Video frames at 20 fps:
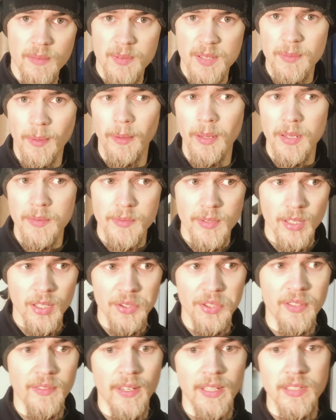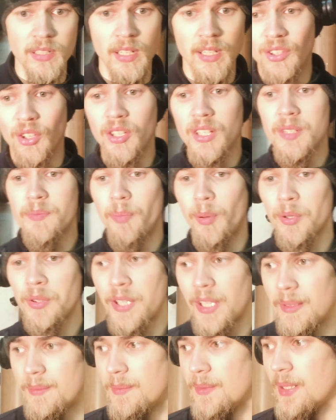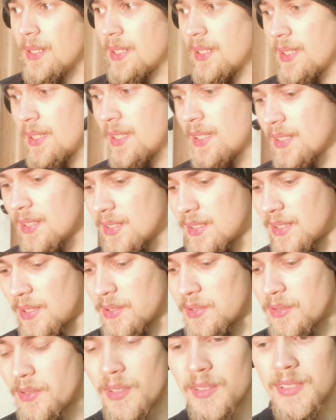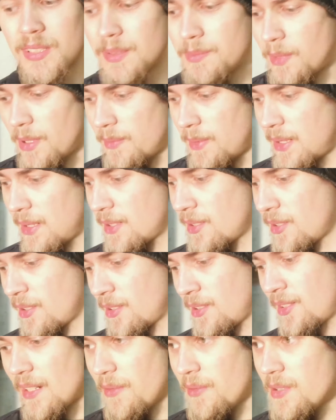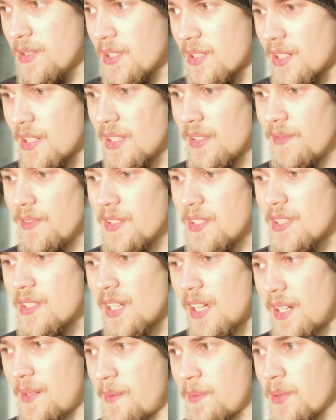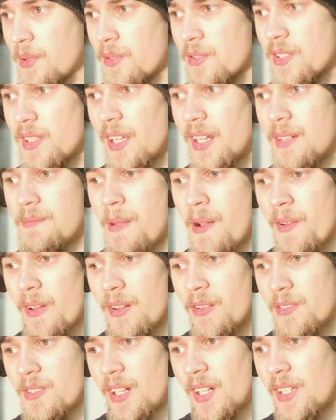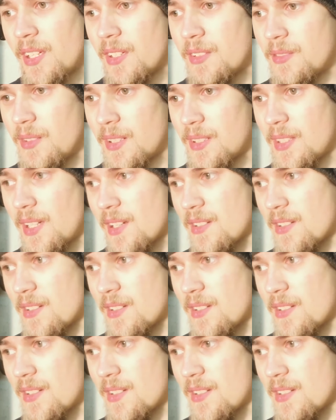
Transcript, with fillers: sobie przypomnieć, przygotować, no i potem stresujący moment. Żałujcie, że nie widzicie, ale mam tu cztery małe kociaki, które